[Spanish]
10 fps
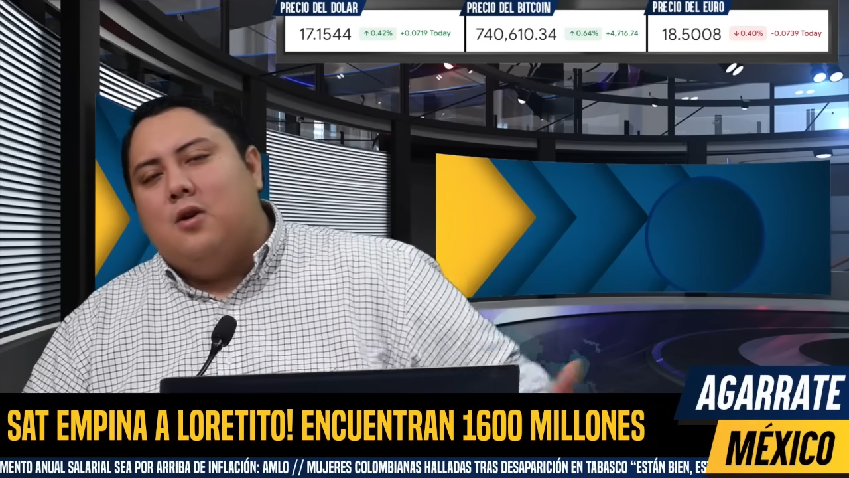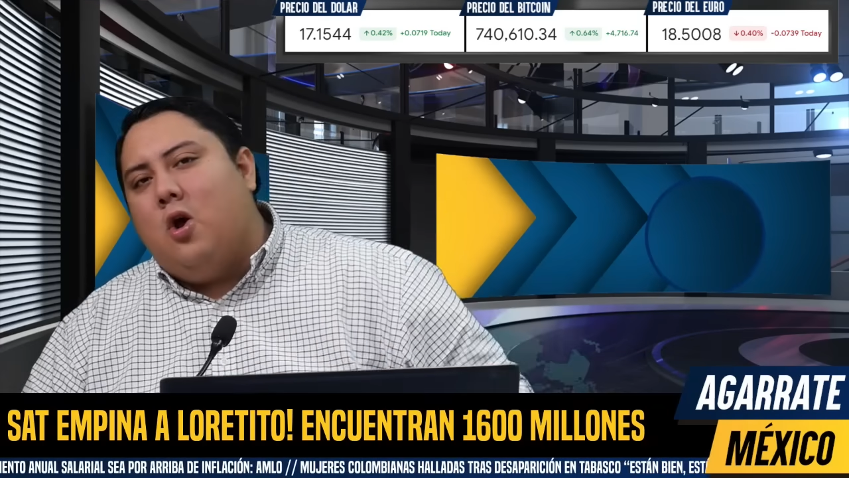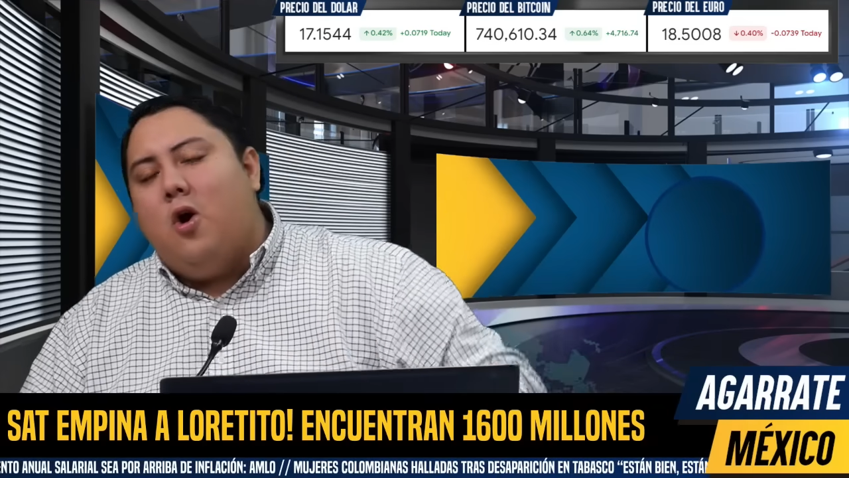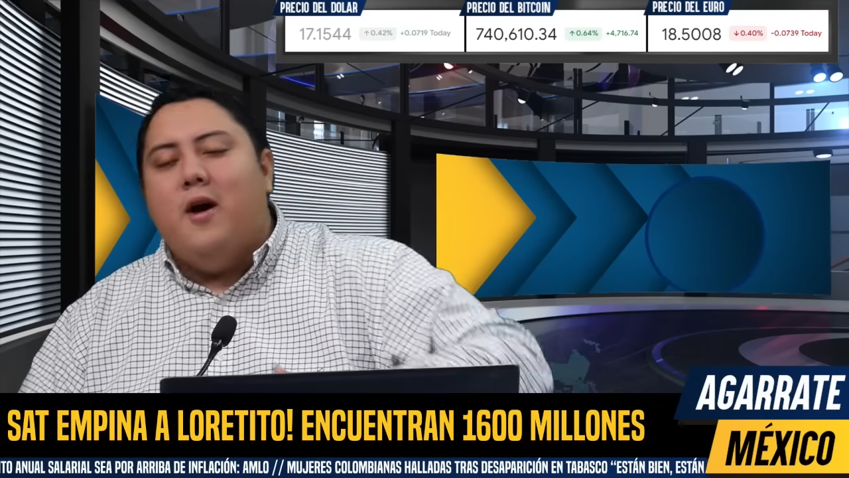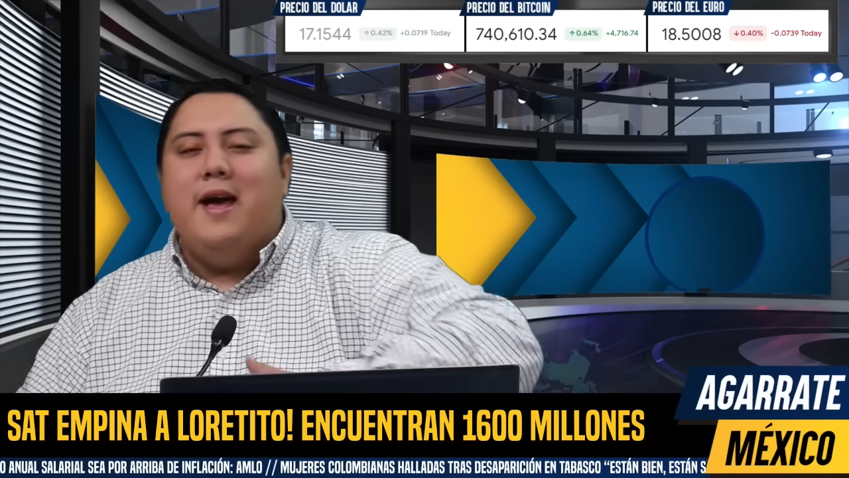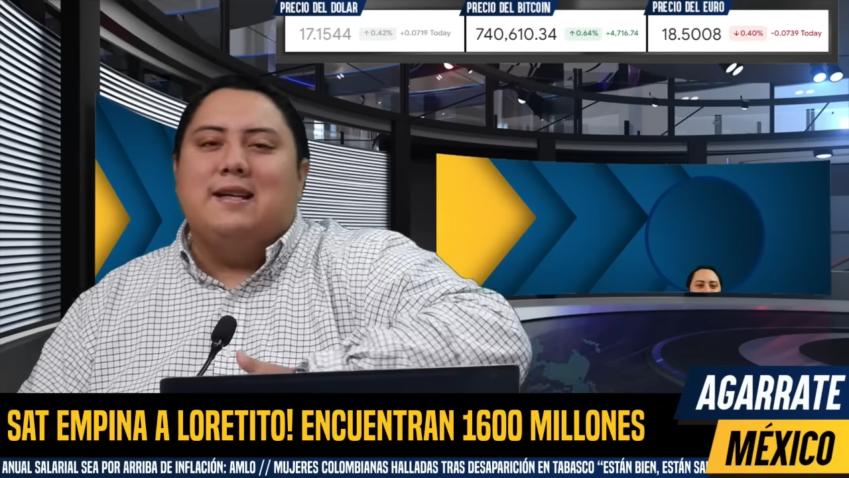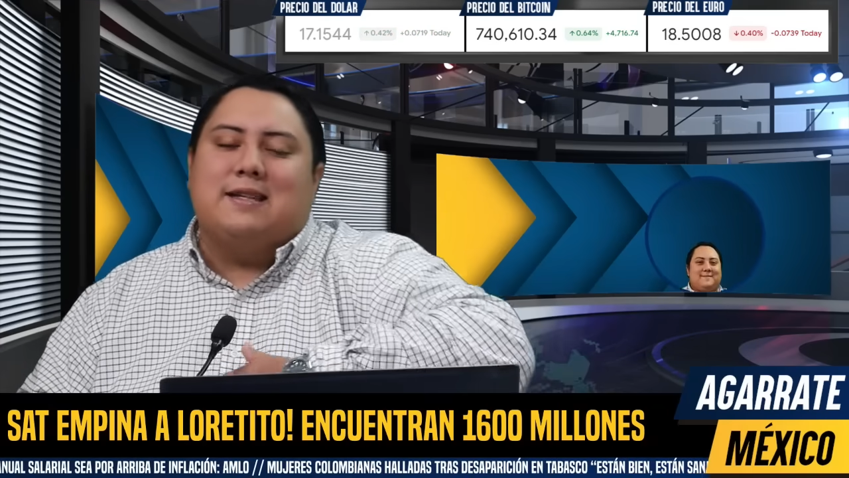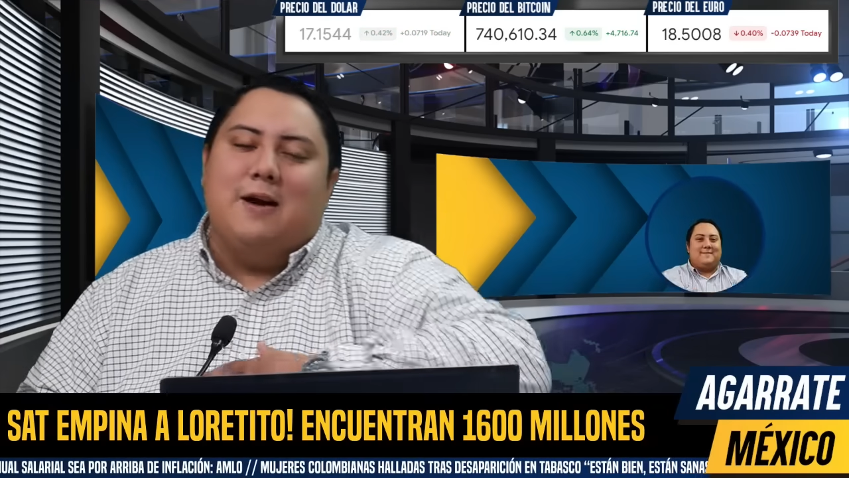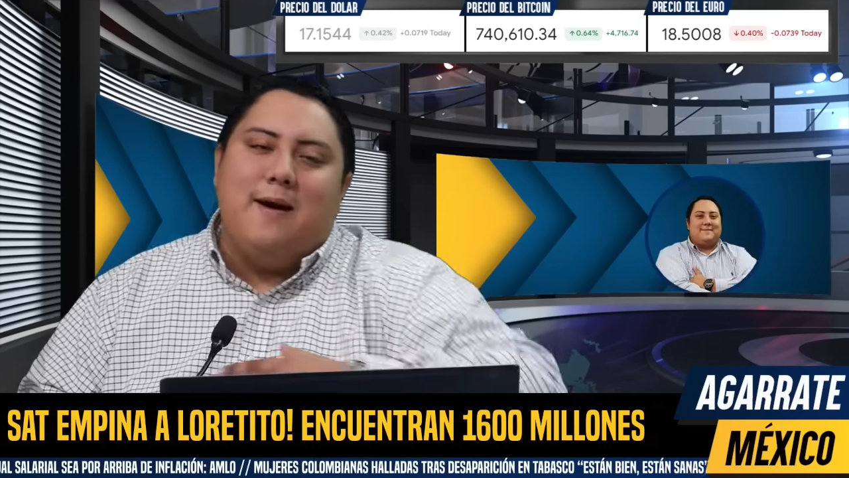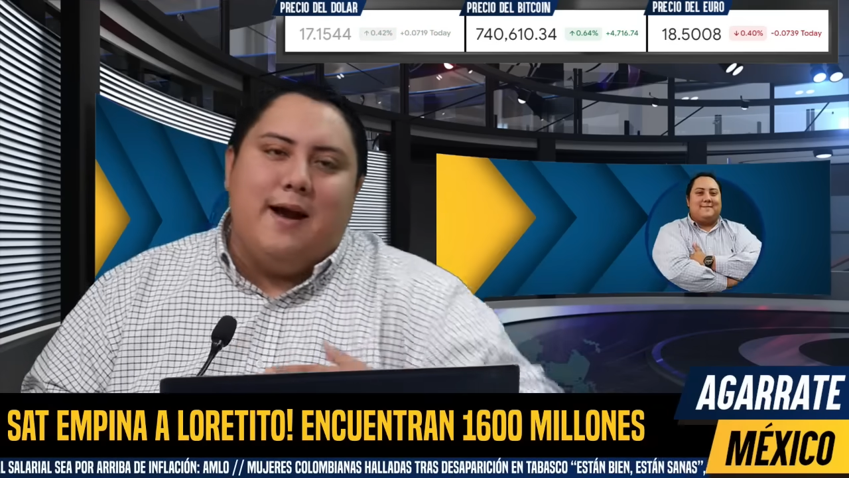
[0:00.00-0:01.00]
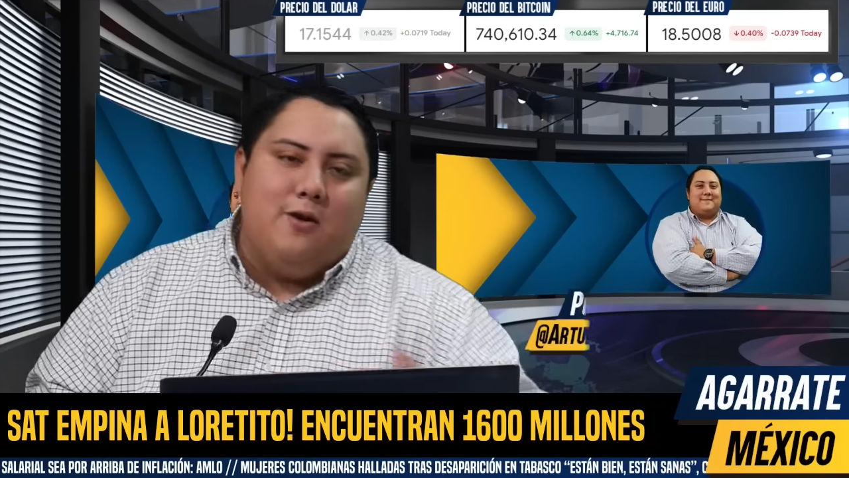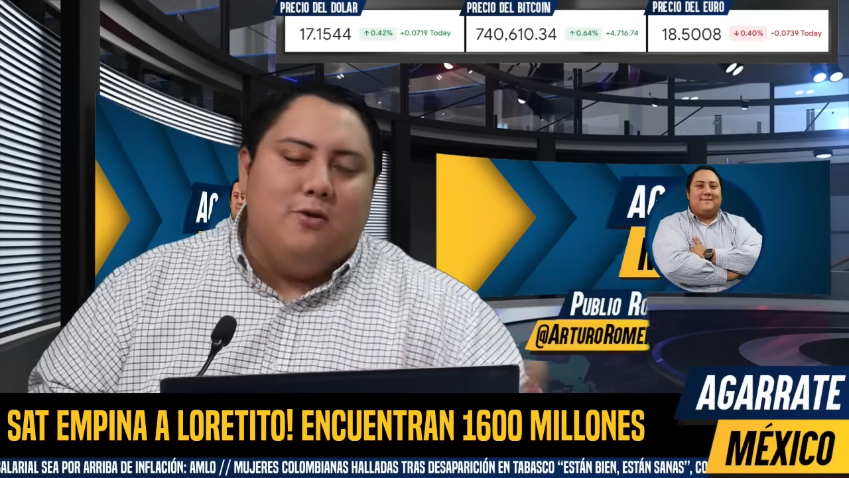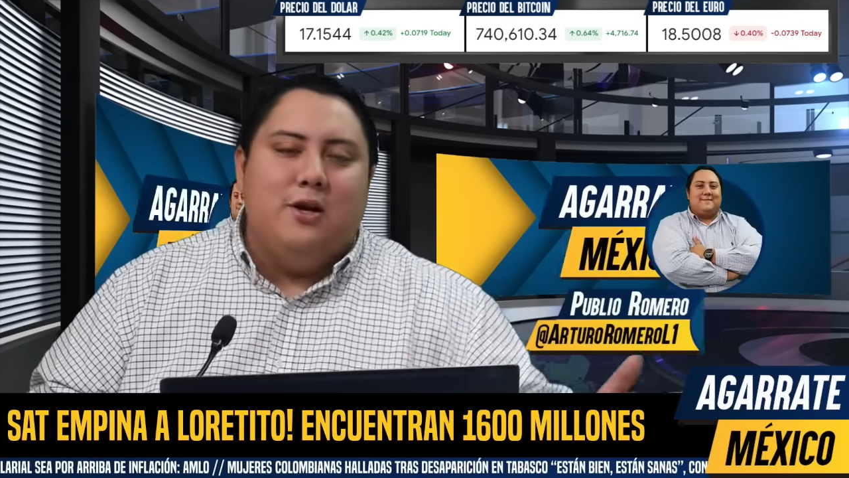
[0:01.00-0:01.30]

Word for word: no es que vayan